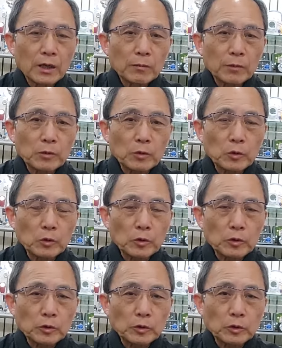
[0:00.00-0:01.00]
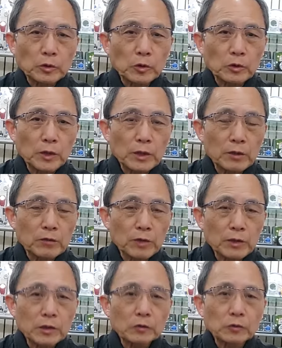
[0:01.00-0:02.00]
まあ、そのことのちょっと詳細
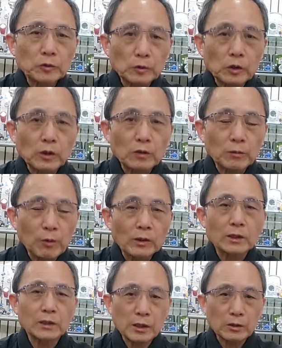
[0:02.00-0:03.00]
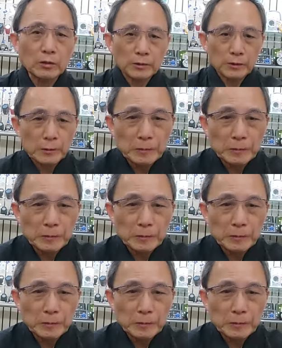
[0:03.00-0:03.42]
詳しいことちょっとあのお話ししたいと思います